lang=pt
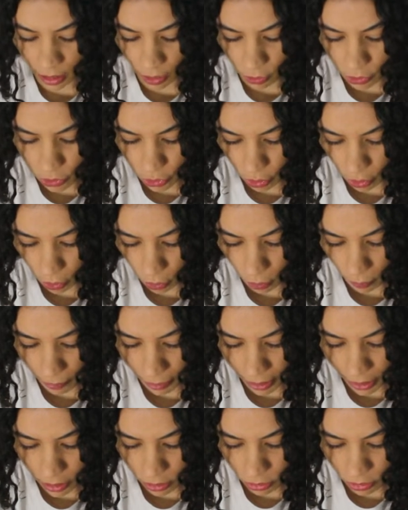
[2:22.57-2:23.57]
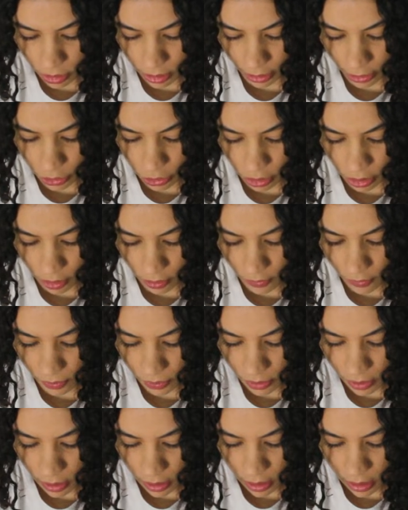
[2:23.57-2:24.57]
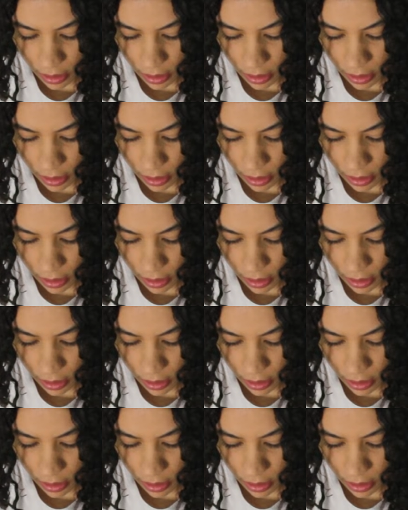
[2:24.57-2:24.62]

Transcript: aonde eu comprei, tudo certinho,